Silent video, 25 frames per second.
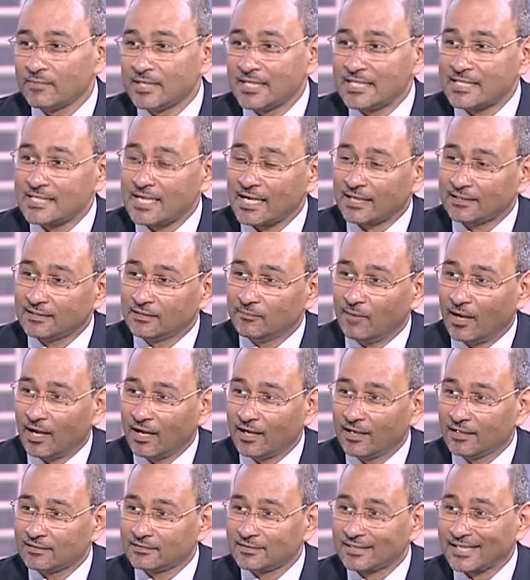بنستخدم
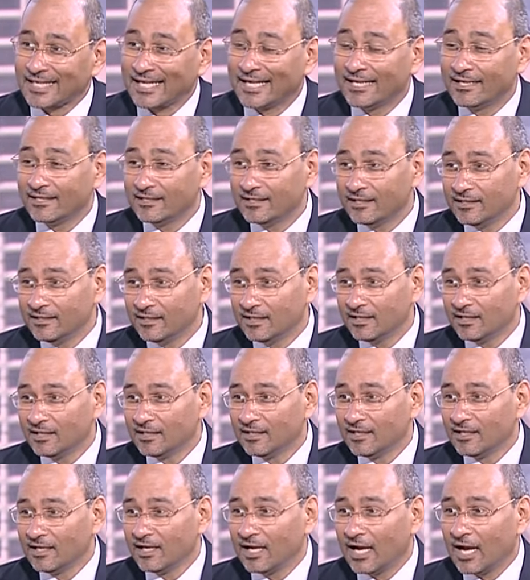حاجات خارجيه
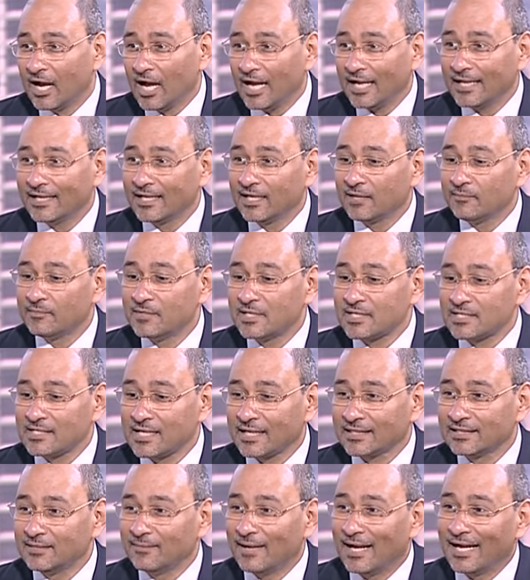احيانا
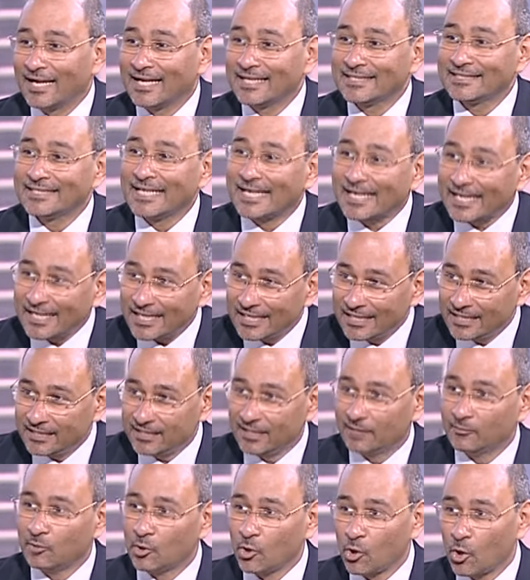بنستخدم حاجات
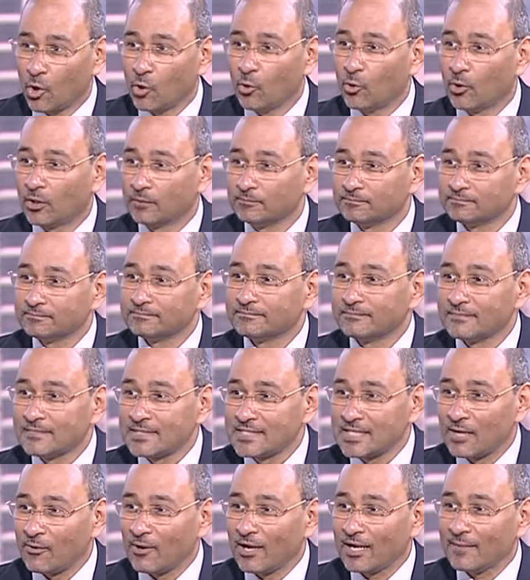داخليه من جوه
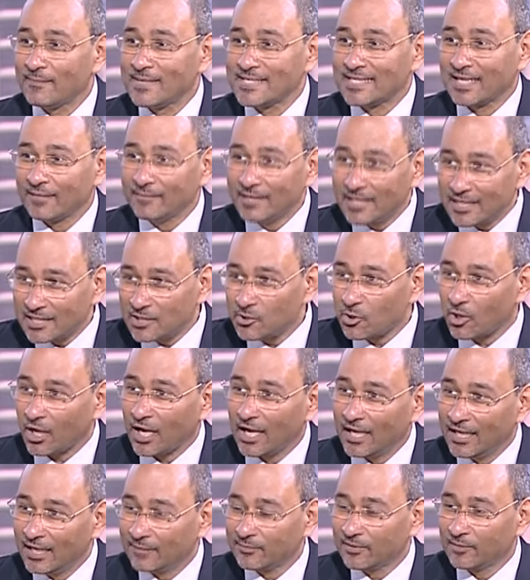سواء مسامير
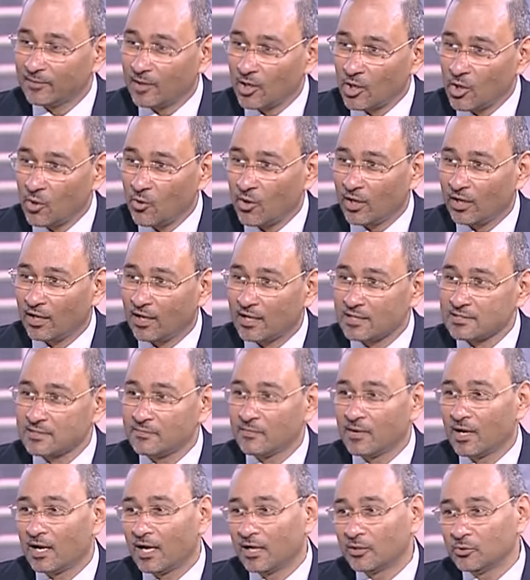نخاعيه بتبقى جوه
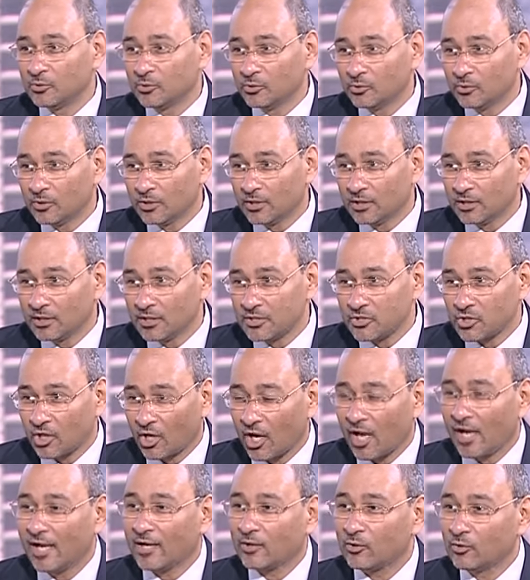العظمه او آه،
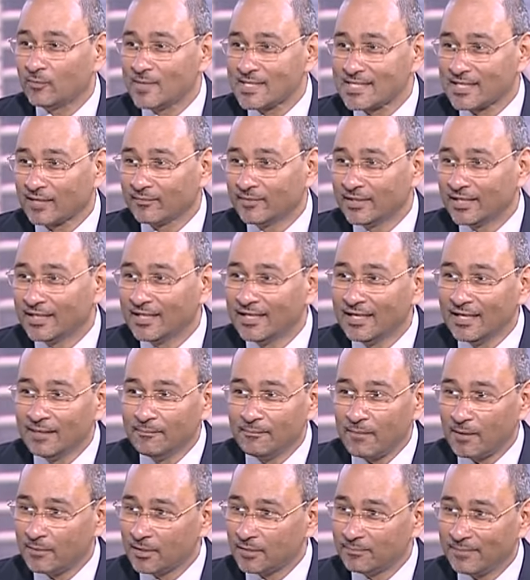شرايح ومسامير
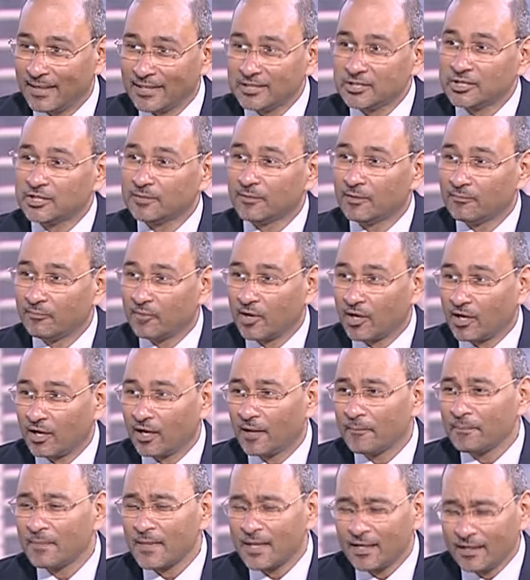ما بتبانش من
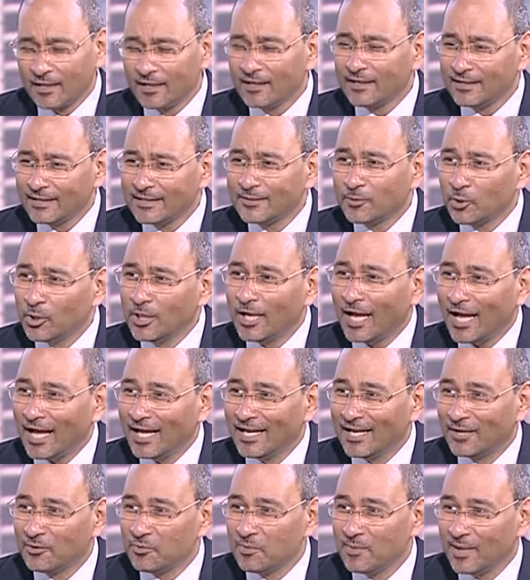بره كل
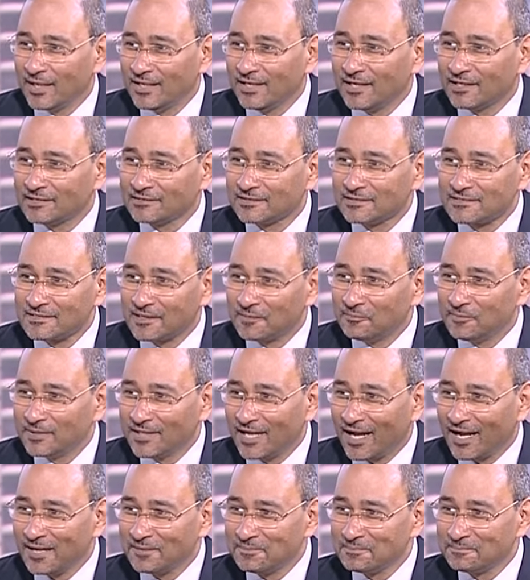حاله وبيبقى ليها النظام
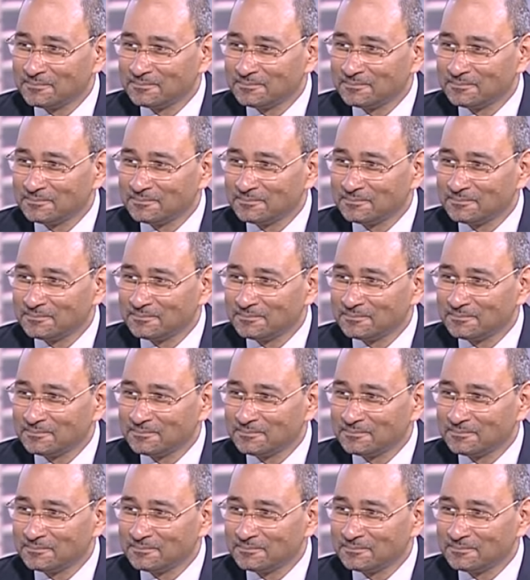بتاعها